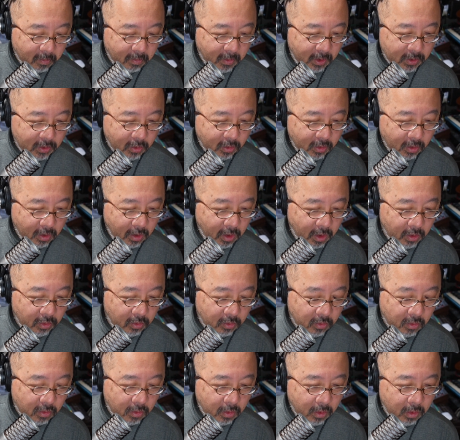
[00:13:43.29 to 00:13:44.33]
まあ、それがあ
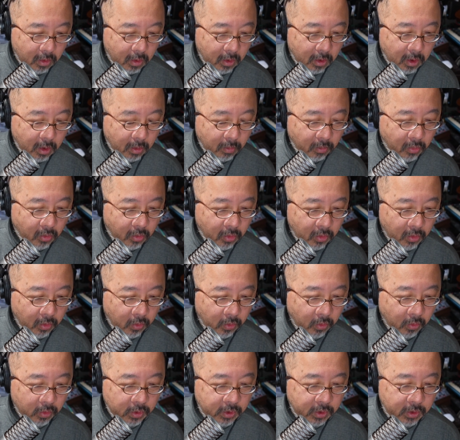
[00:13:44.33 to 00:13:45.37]
の棒
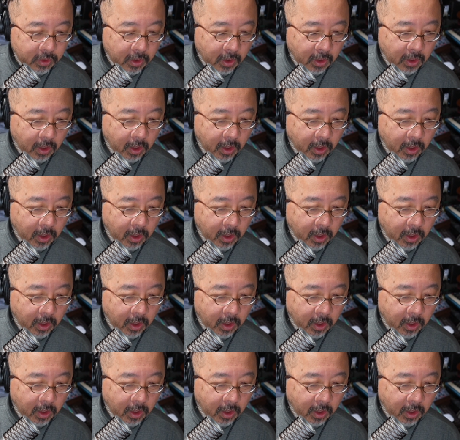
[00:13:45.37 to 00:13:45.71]
用とした、